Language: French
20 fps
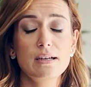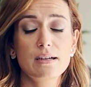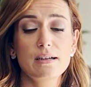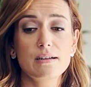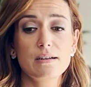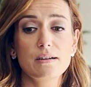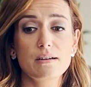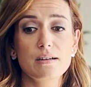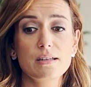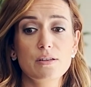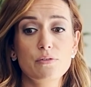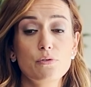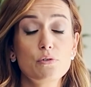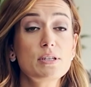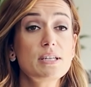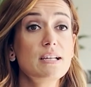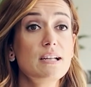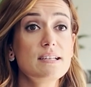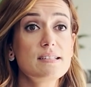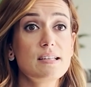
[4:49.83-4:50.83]
hein, il
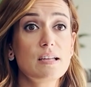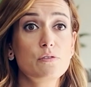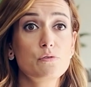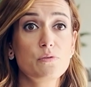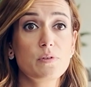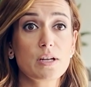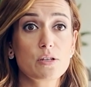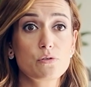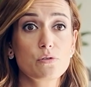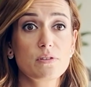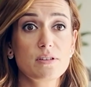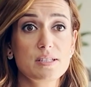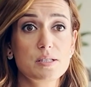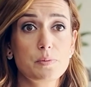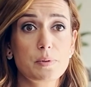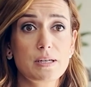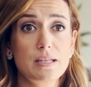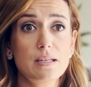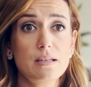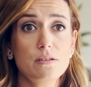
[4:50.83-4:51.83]
faut qu'il ait cette ouverture
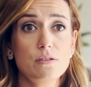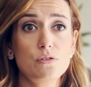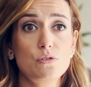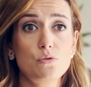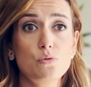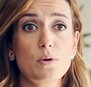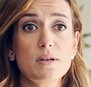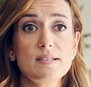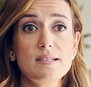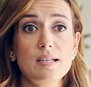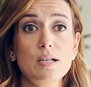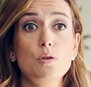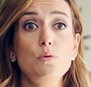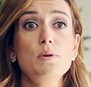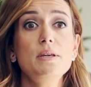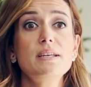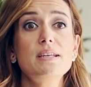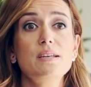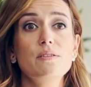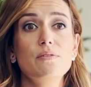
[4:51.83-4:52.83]
d'esprit. Soit c'est
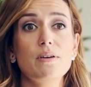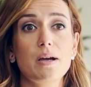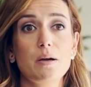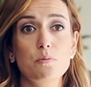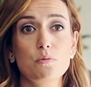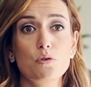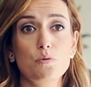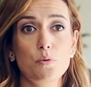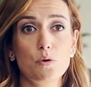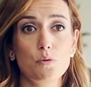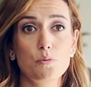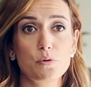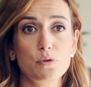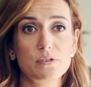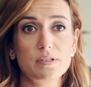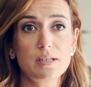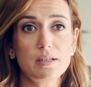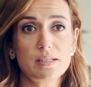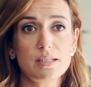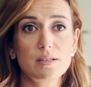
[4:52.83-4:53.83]
lui qui va me le
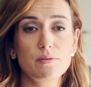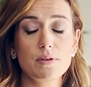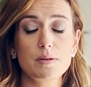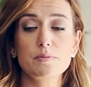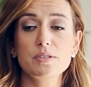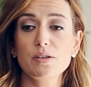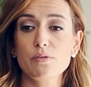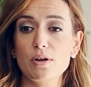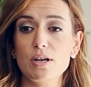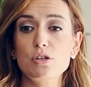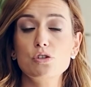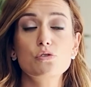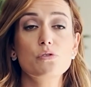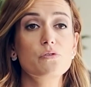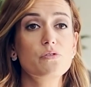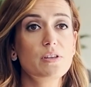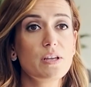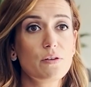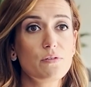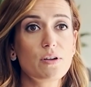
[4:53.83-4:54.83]
proposer, qui va me dire voilà, je
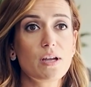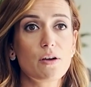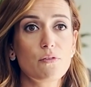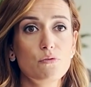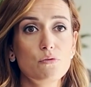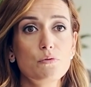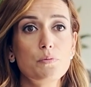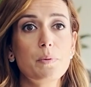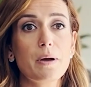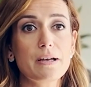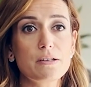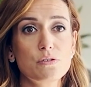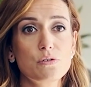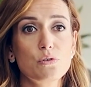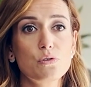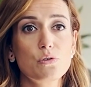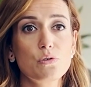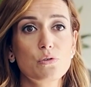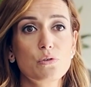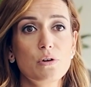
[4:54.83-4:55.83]
viens vers vous
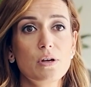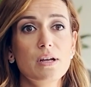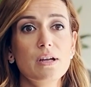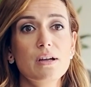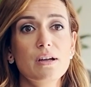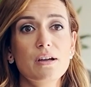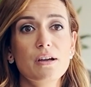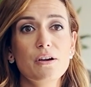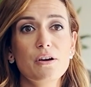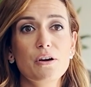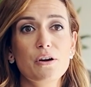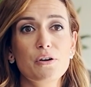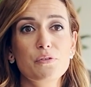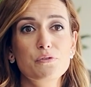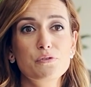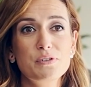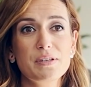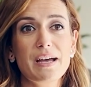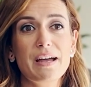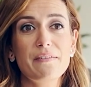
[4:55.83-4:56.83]
parce que
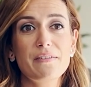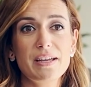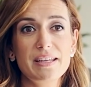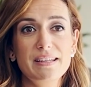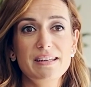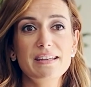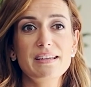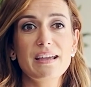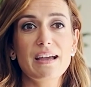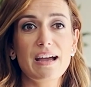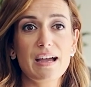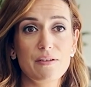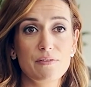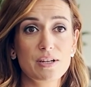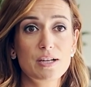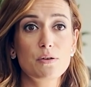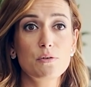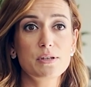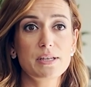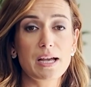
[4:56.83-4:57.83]
vous travaillez
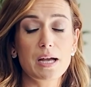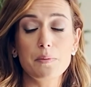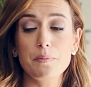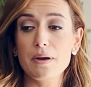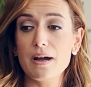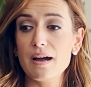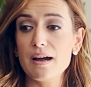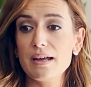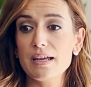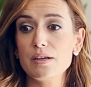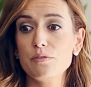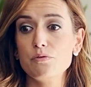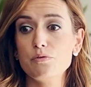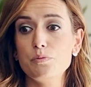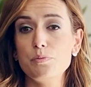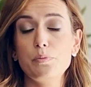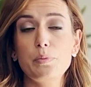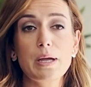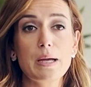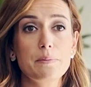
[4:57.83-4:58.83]
avec le karma et que
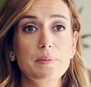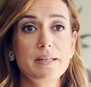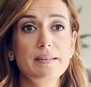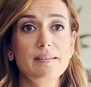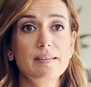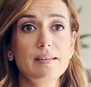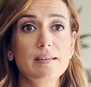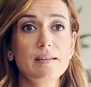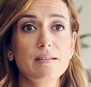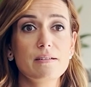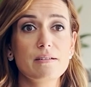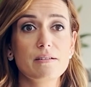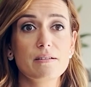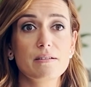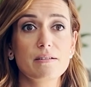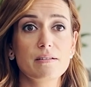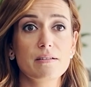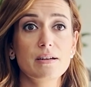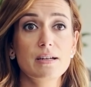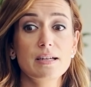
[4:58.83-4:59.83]
vous permettez
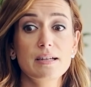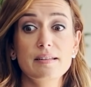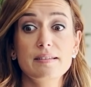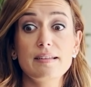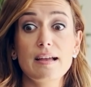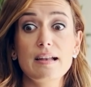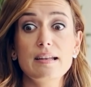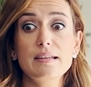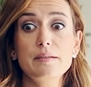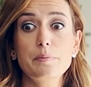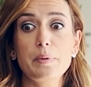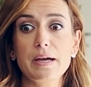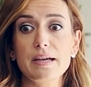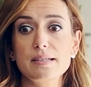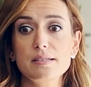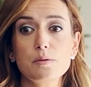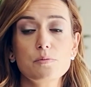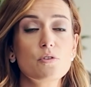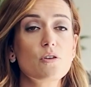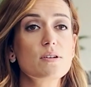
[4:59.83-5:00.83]
d'aller par
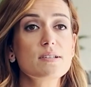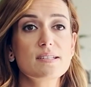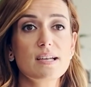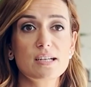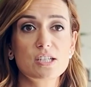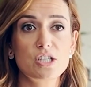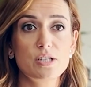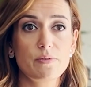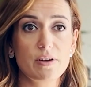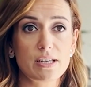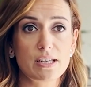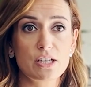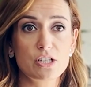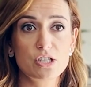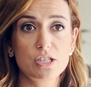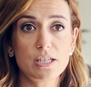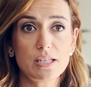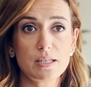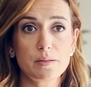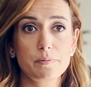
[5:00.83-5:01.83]
exemple dans les archives
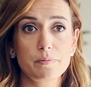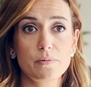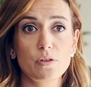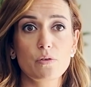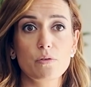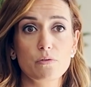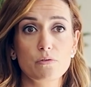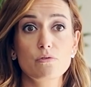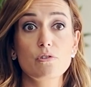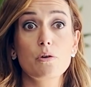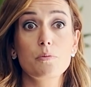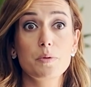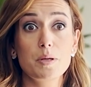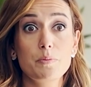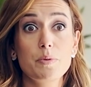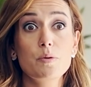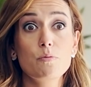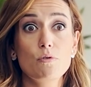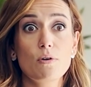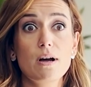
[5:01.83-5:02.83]
akashiques, dans mes
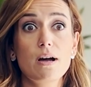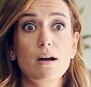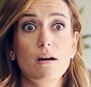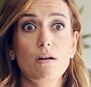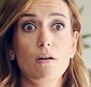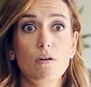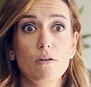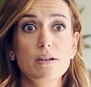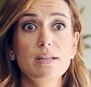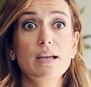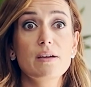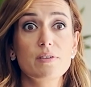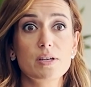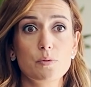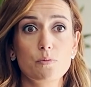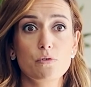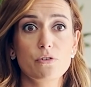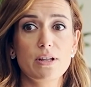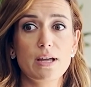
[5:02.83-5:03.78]
mémoires en lien avec mon